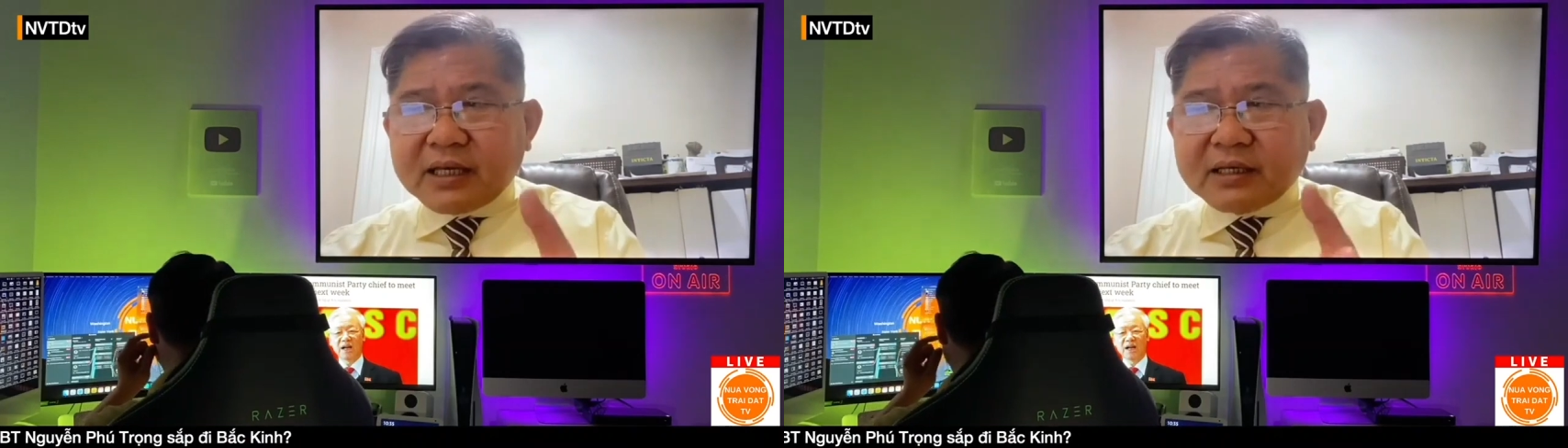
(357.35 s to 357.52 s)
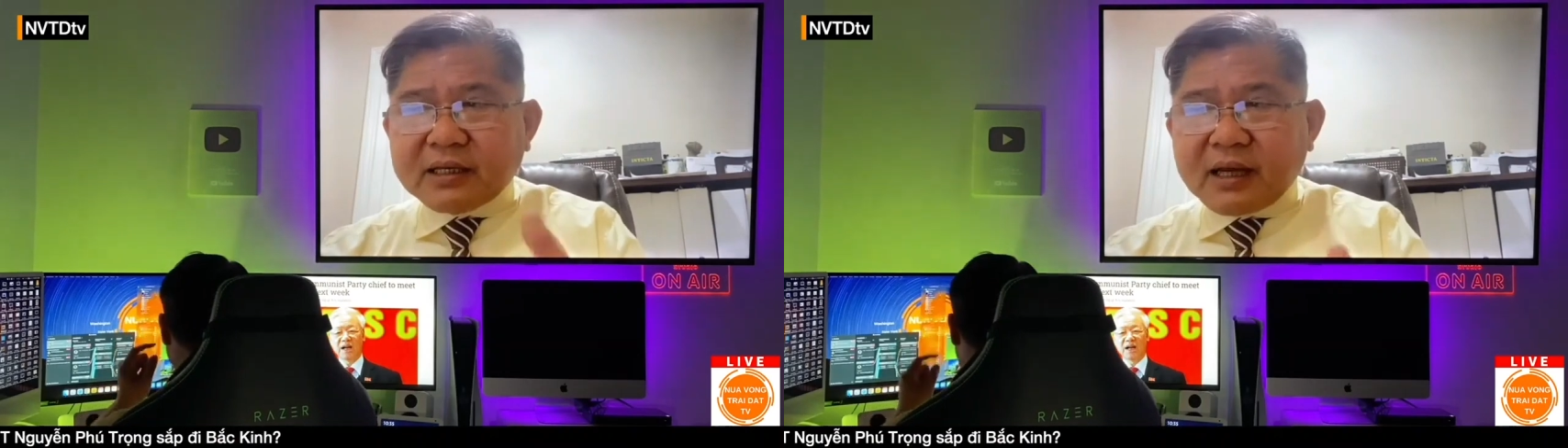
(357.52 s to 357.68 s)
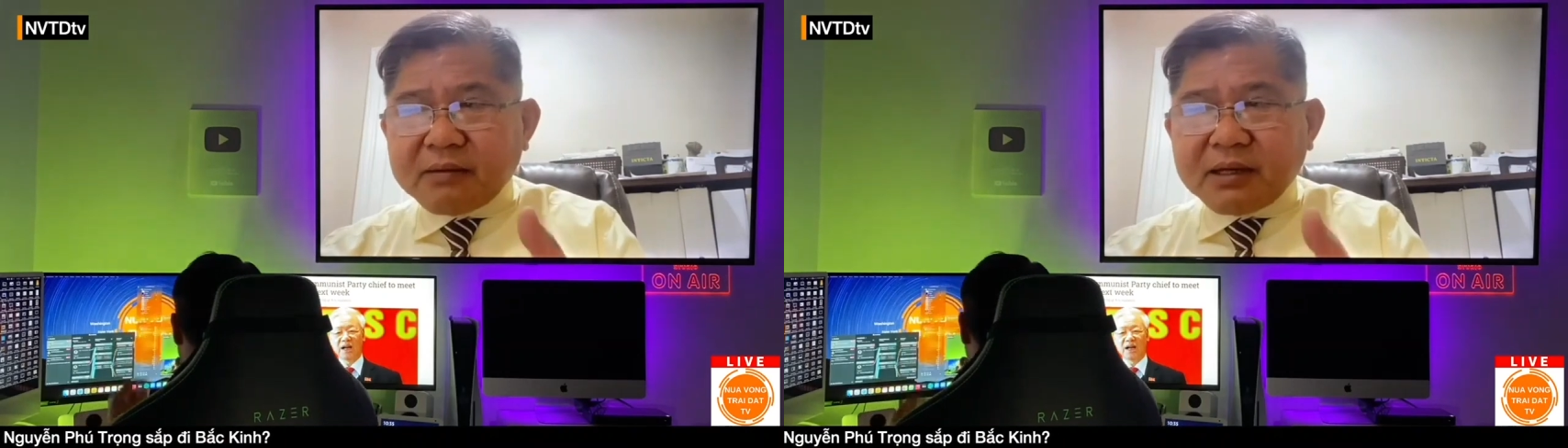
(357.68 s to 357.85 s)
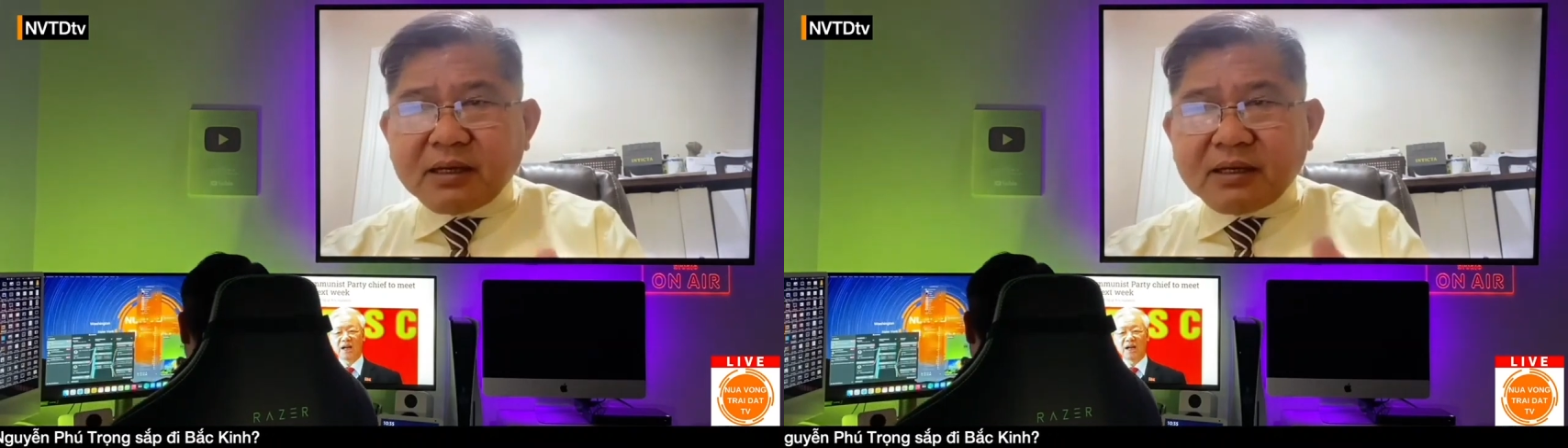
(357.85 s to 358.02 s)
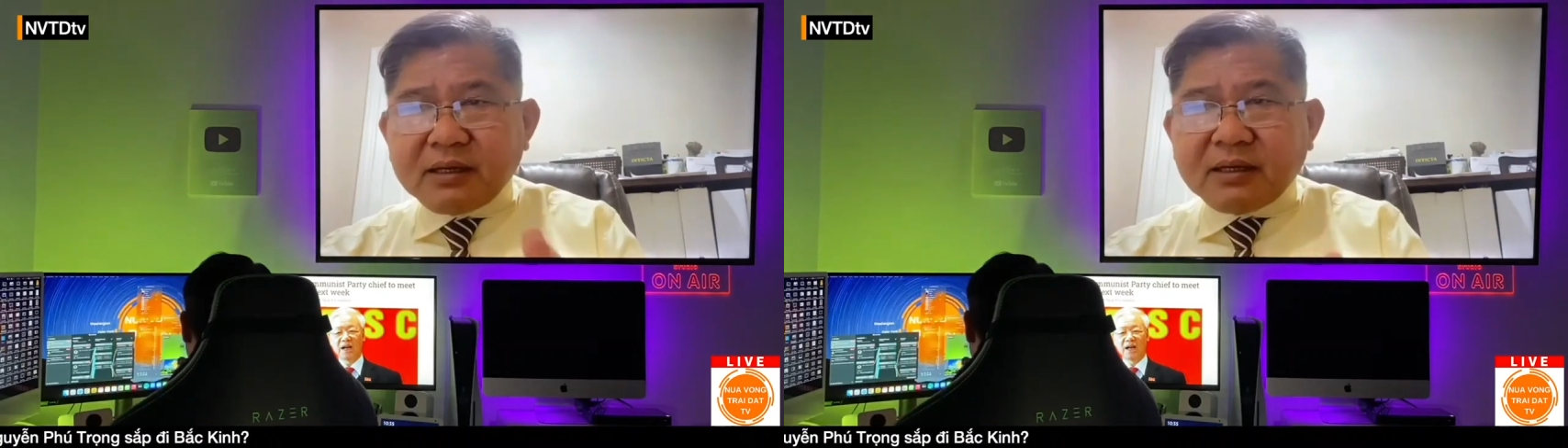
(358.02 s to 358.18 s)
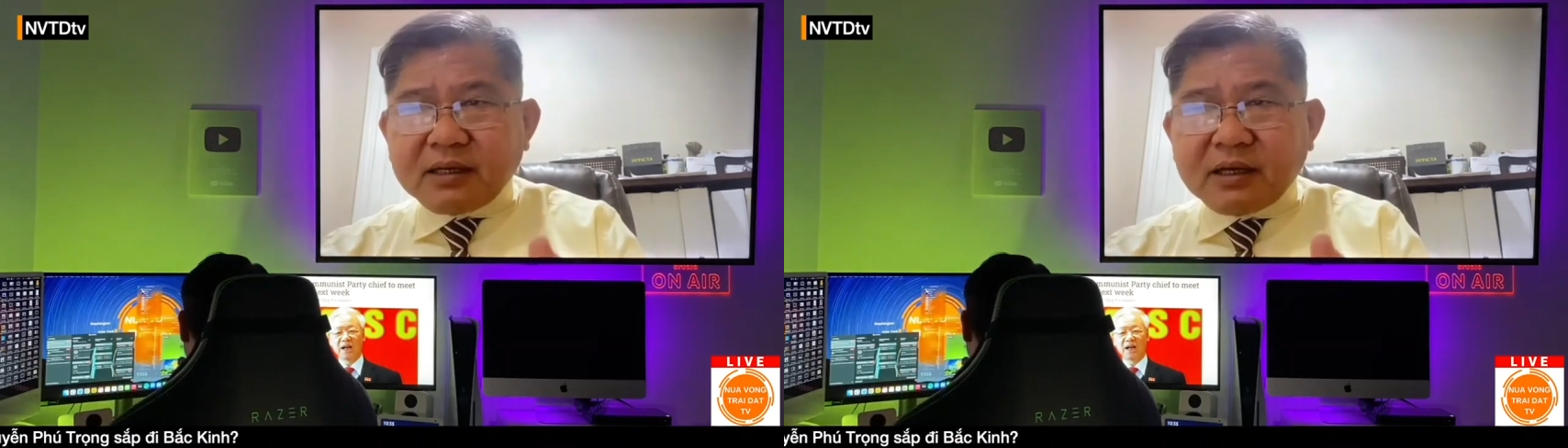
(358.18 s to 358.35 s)
đã bị
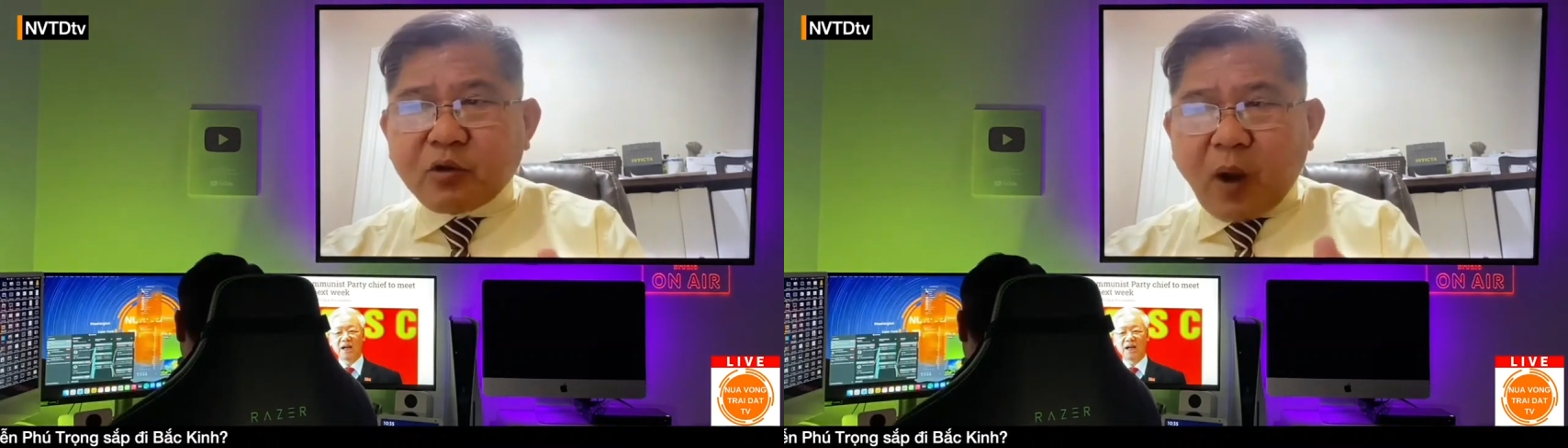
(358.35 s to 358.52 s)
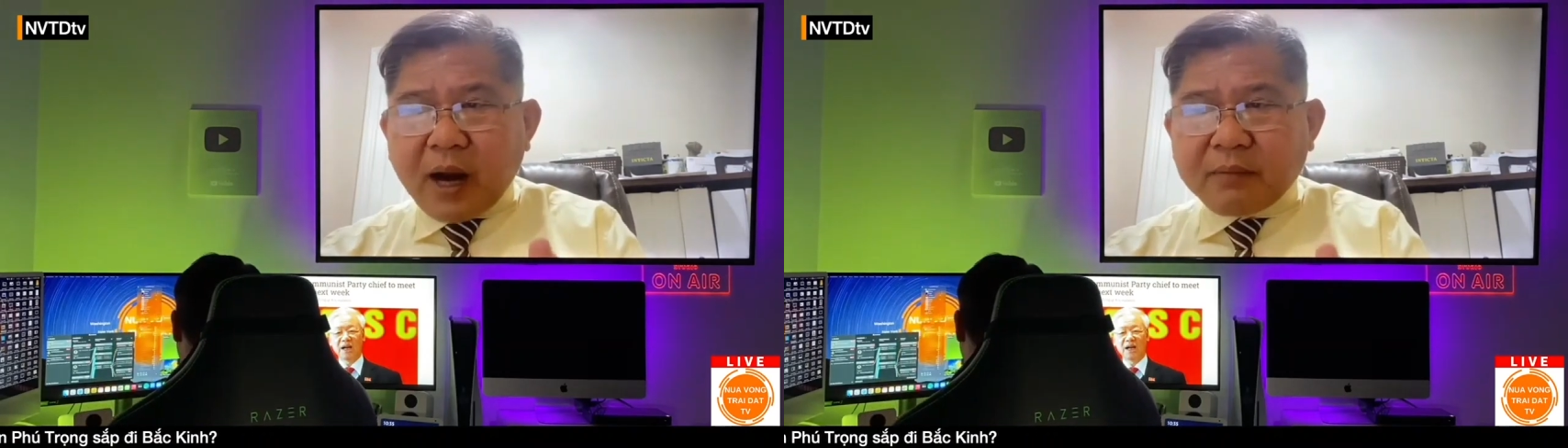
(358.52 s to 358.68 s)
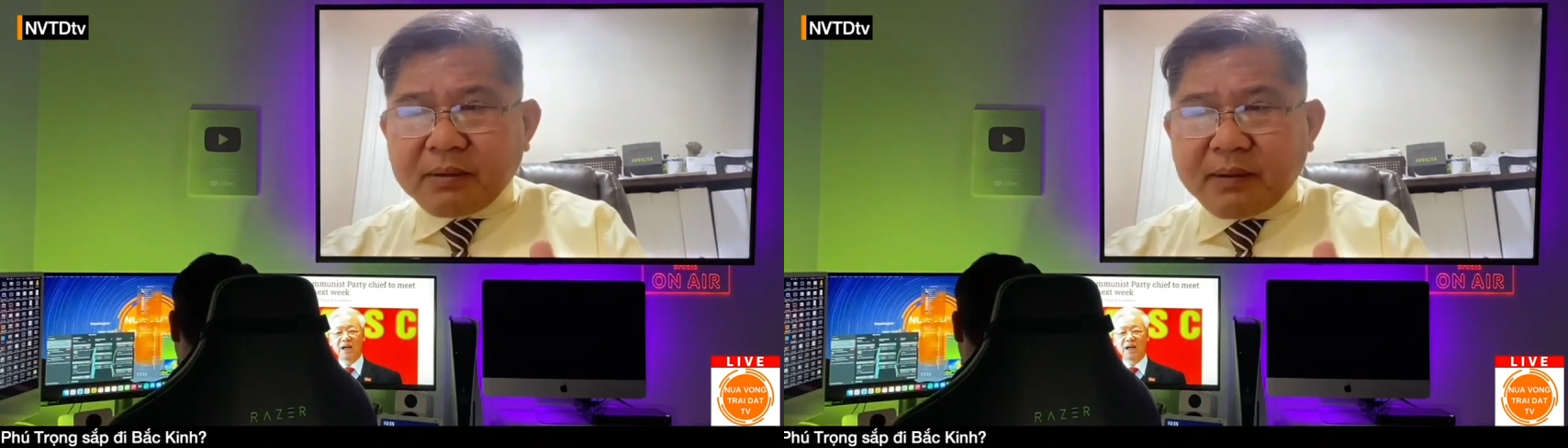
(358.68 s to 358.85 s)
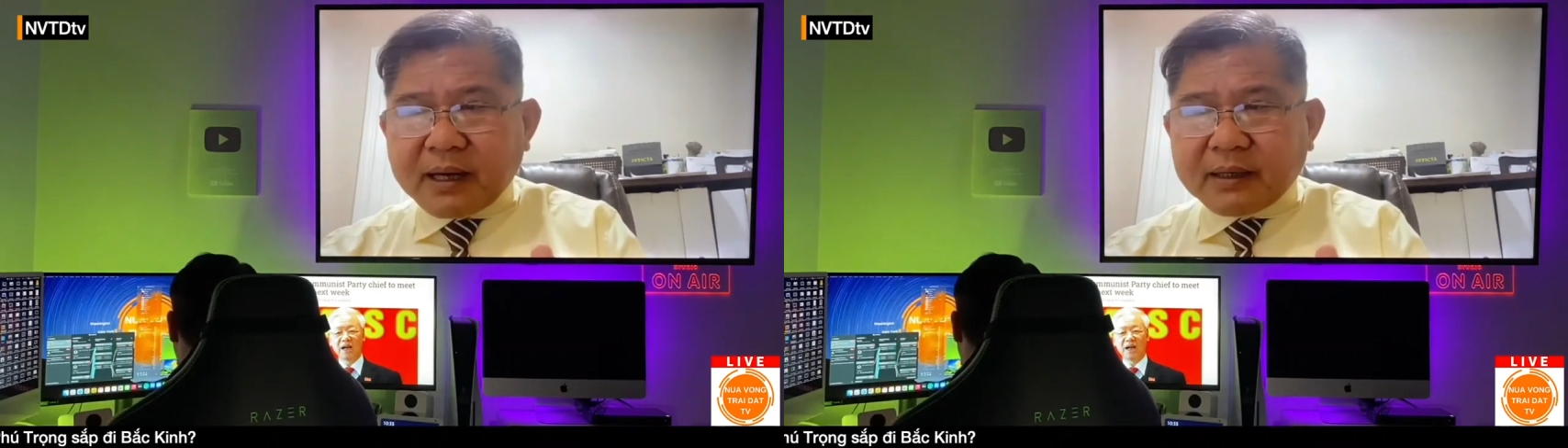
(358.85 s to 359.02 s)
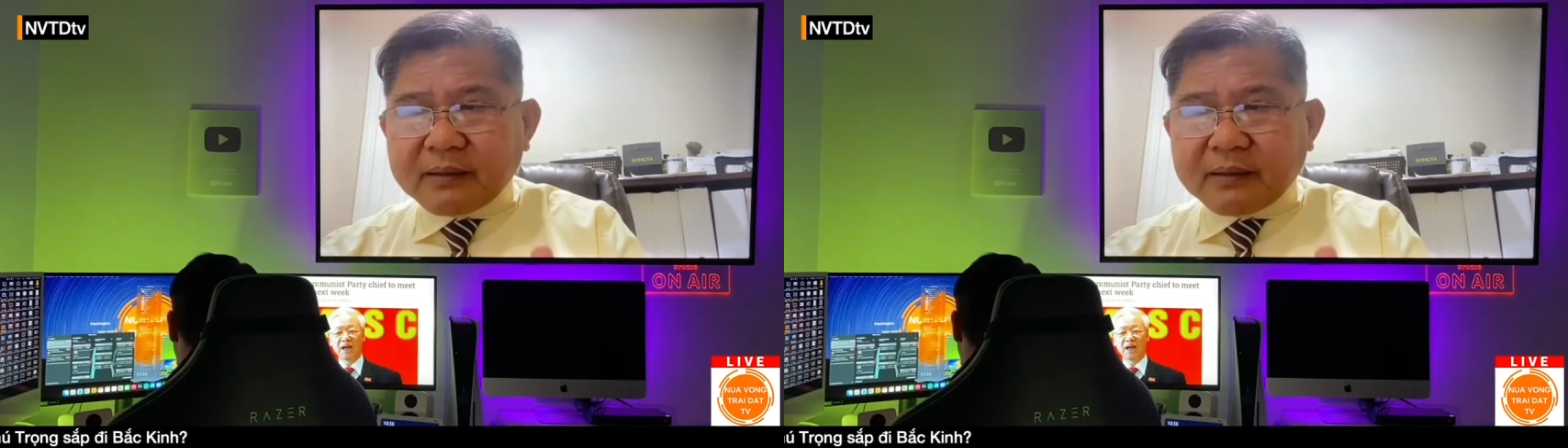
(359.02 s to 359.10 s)
liên quan bị bạn